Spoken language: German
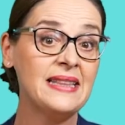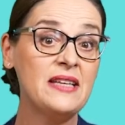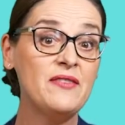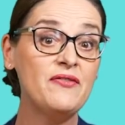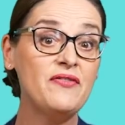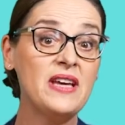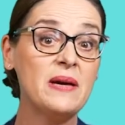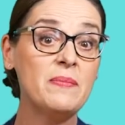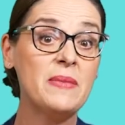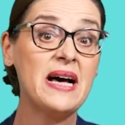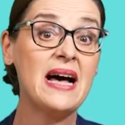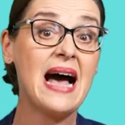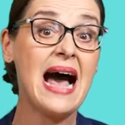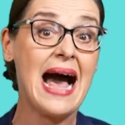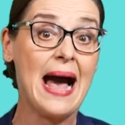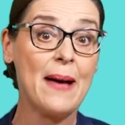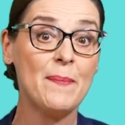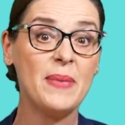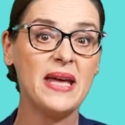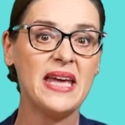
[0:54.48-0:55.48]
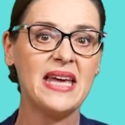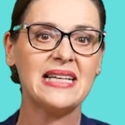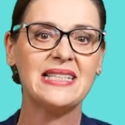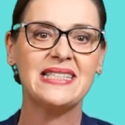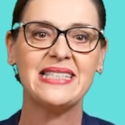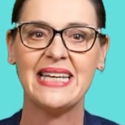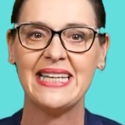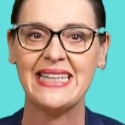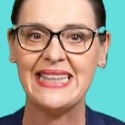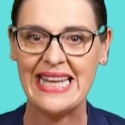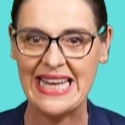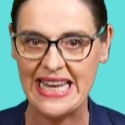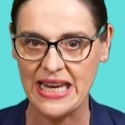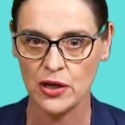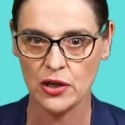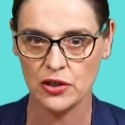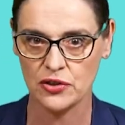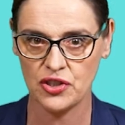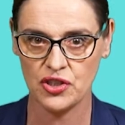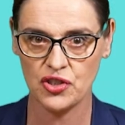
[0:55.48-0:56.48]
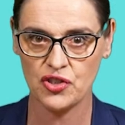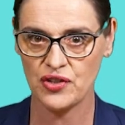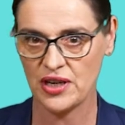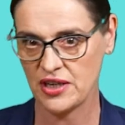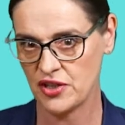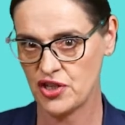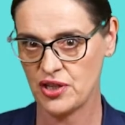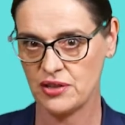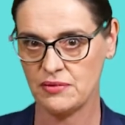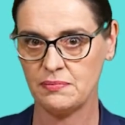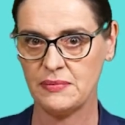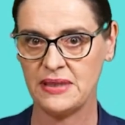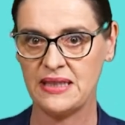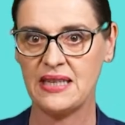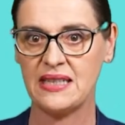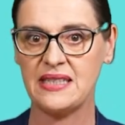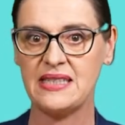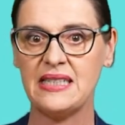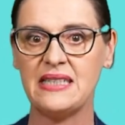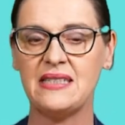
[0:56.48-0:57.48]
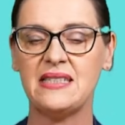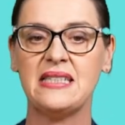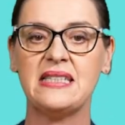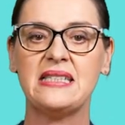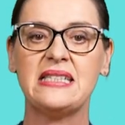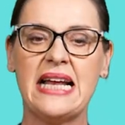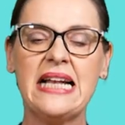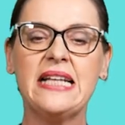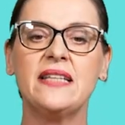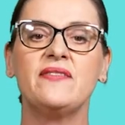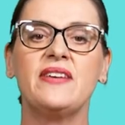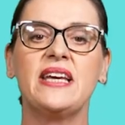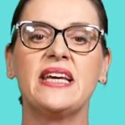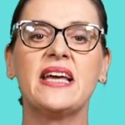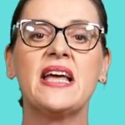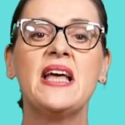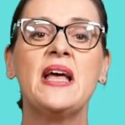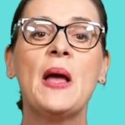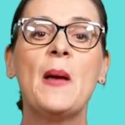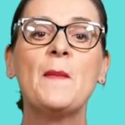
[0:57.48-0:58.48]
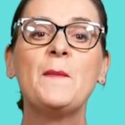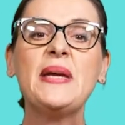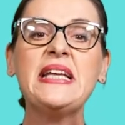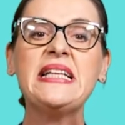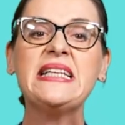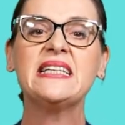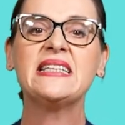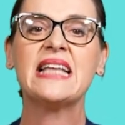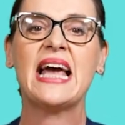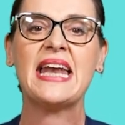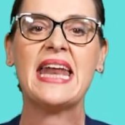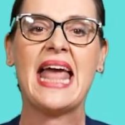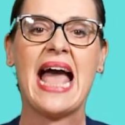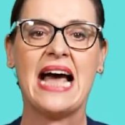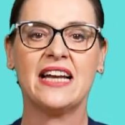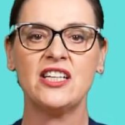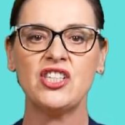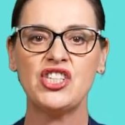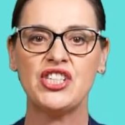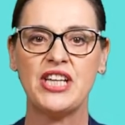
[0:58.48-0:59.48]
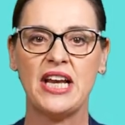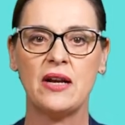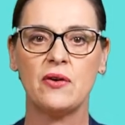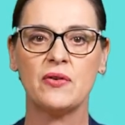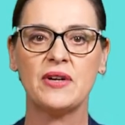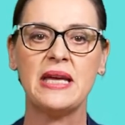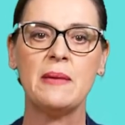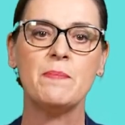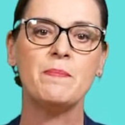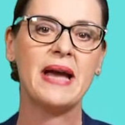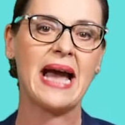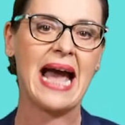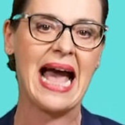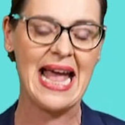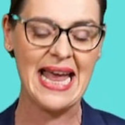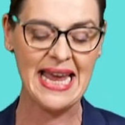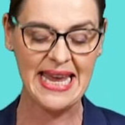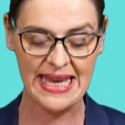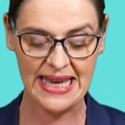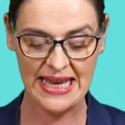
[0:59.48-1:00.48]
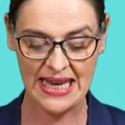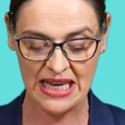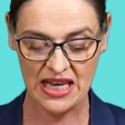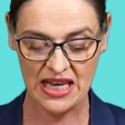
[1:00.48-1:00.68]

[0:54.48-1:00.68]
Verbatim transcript: Die Firma ABCD Construction mit Sitz in Zeltweg bietet eine Anstellung im Bereich